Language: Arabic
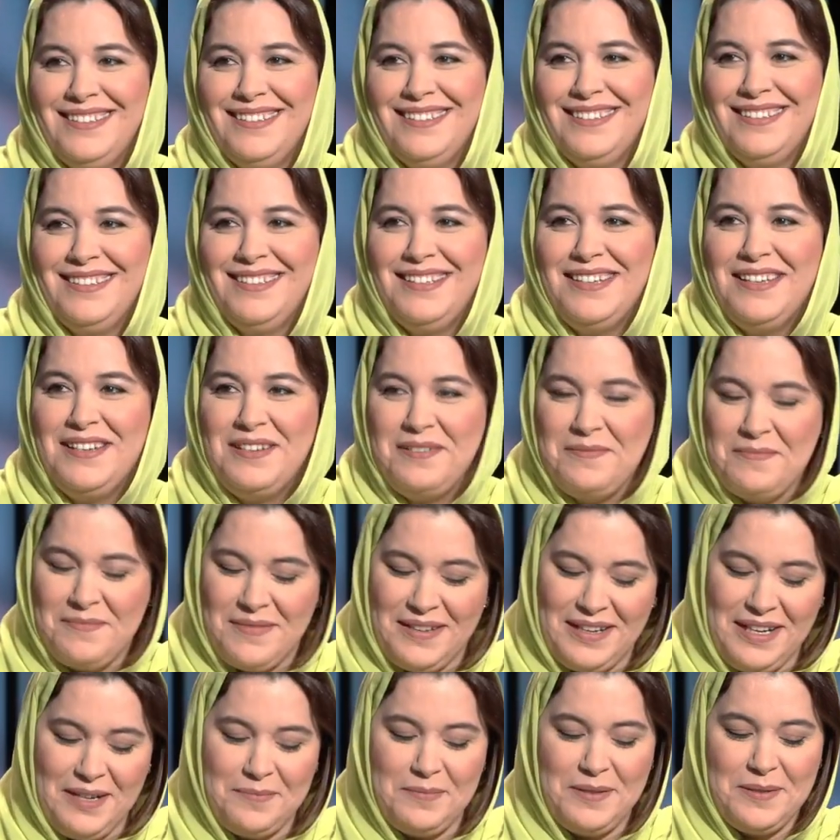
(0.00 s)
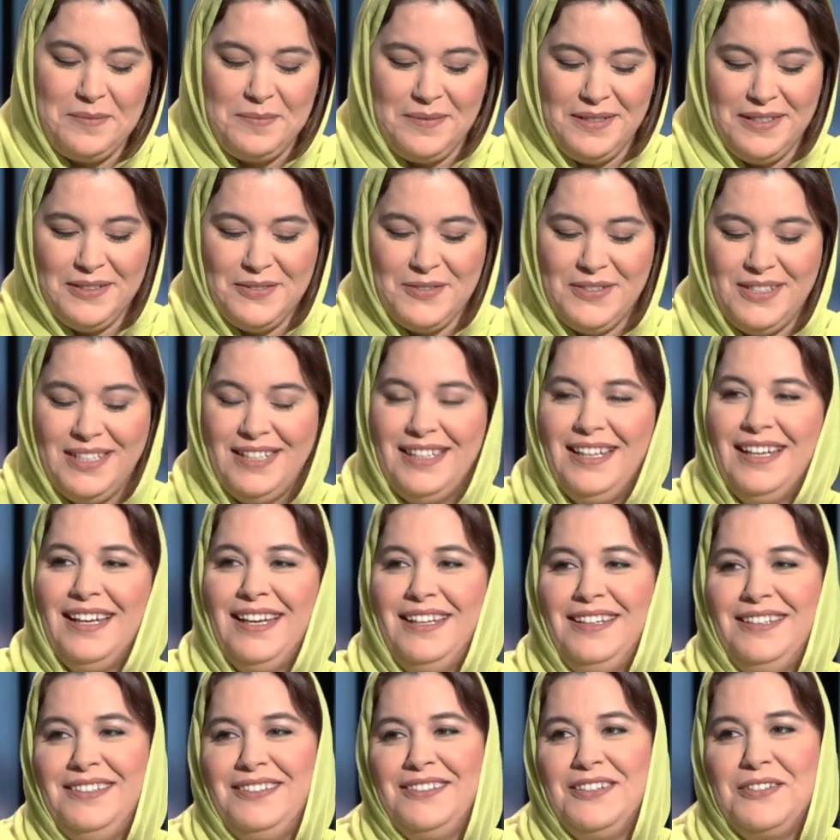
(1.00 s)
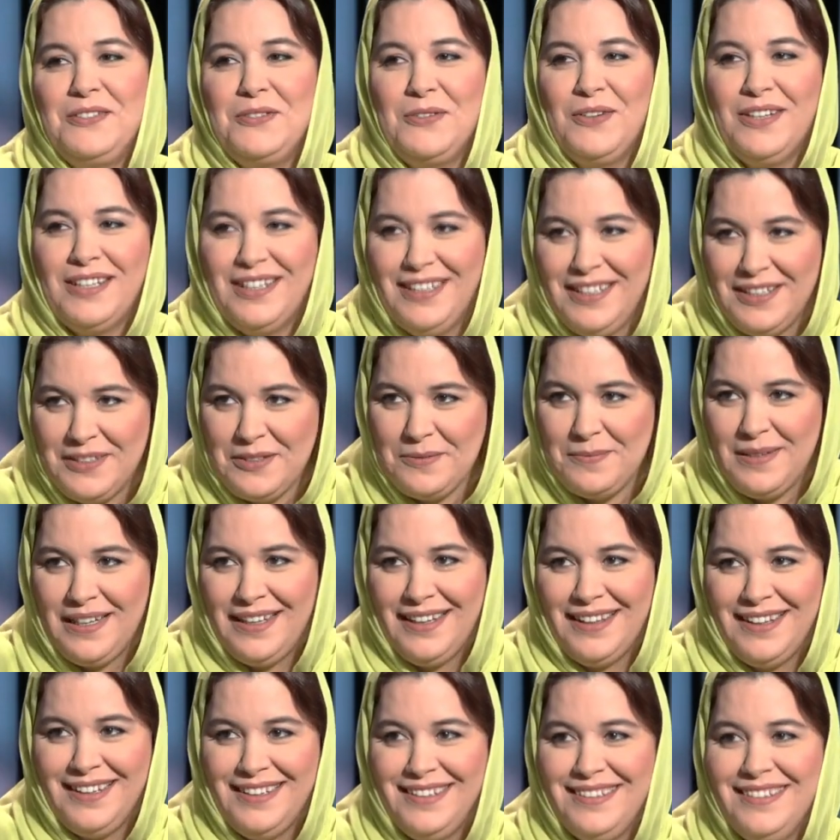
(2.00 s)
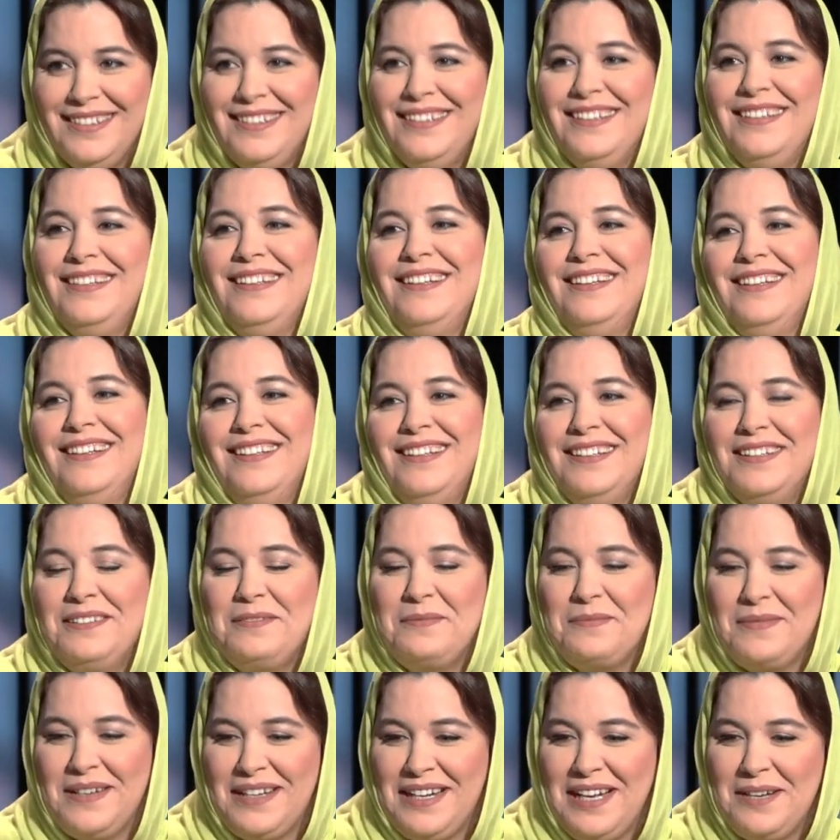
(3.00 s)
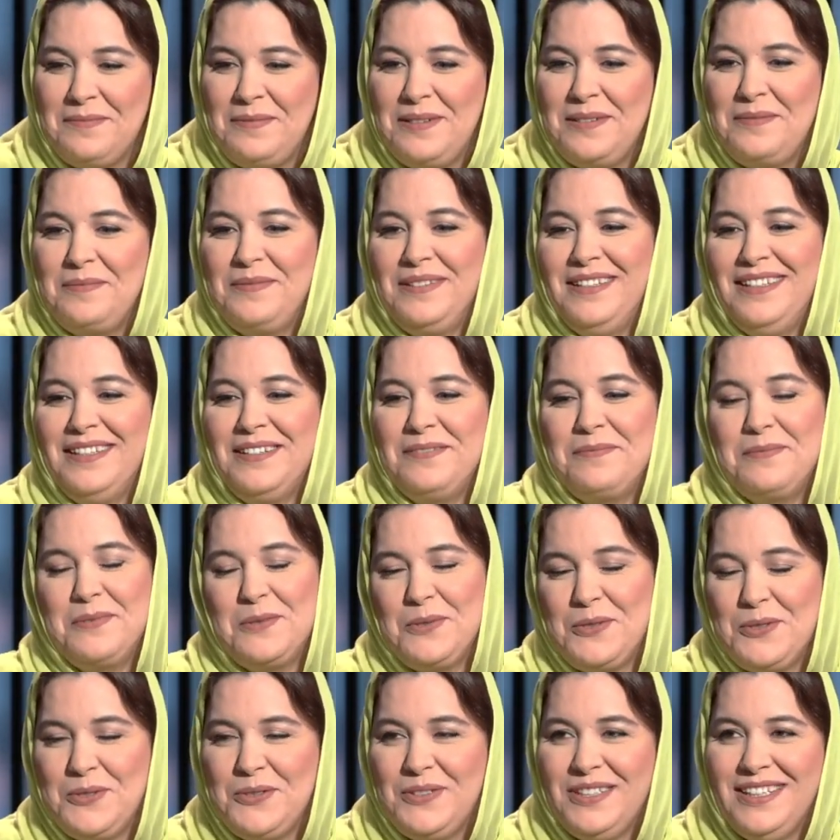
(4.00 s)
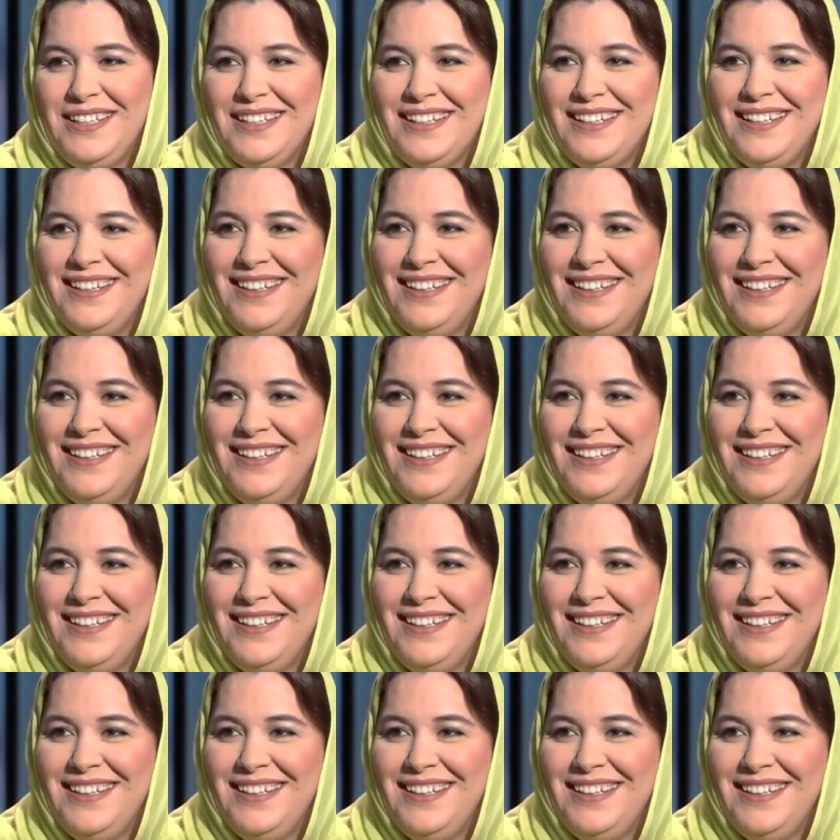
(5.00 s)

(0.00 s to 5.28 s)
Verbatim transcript: الدعوة مرحبا بك أستاذة خديجة شكرا لكم أيضا مرحبا نورتيني مرحبا بوجودك